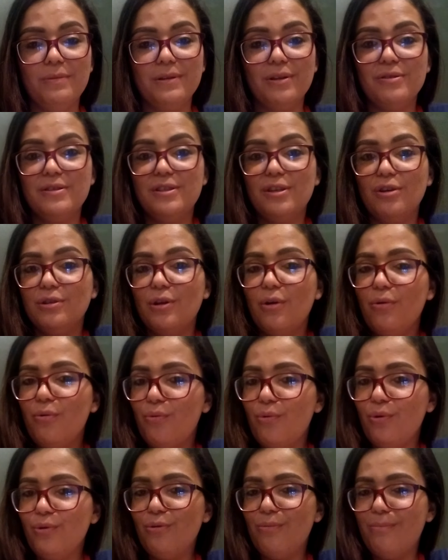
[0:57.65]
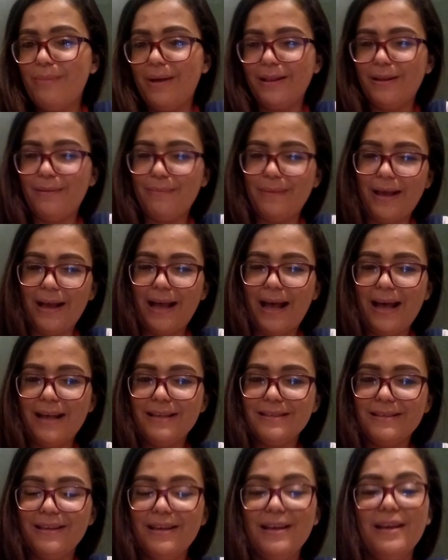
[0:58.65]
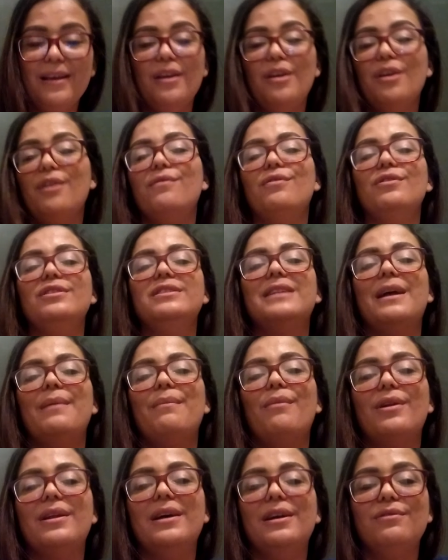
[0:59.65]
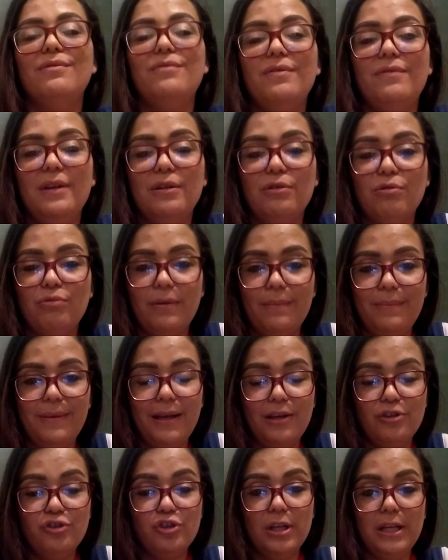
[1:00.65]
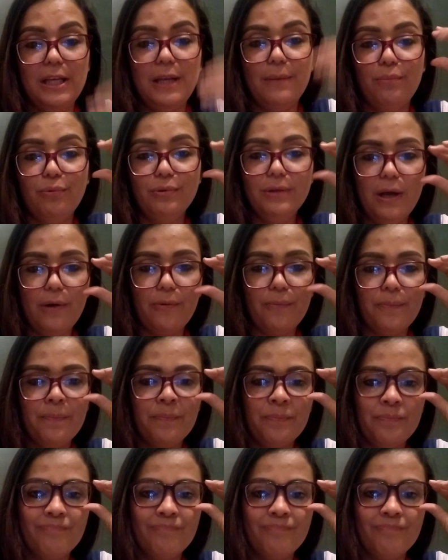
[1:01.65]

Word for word: Então, se eu não cuido bem da minha casa, eu vou estar morando, vivendo num ambiente limpo? Não.